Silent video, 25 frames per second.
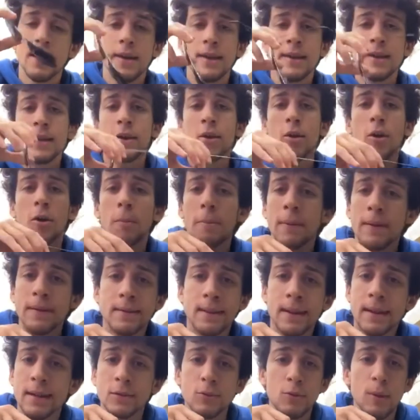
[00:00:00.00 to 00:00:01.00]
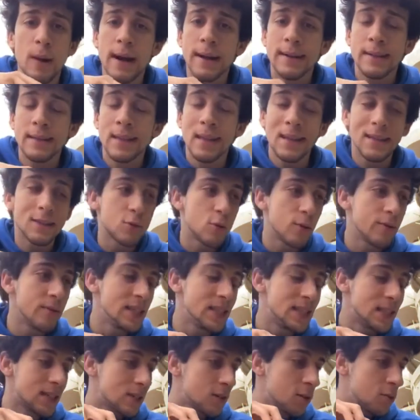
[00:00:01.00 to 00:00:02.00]
Nicolò perderà due anni della sua
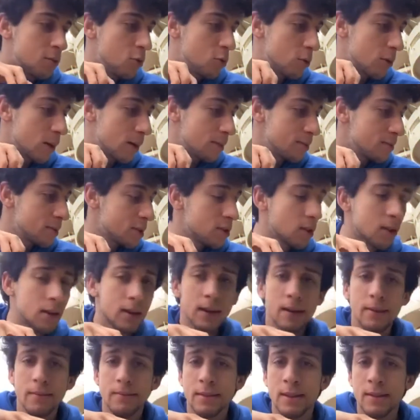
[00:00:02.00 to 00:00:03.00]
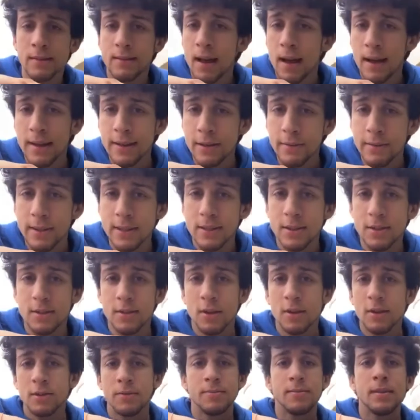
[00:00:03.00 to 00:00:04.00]
vita. Comunque, storie, dettagli, questi
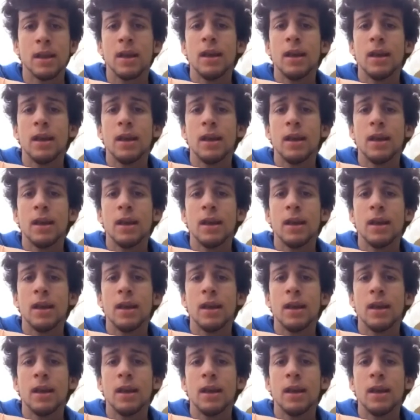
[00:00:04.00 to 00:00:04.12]
sono.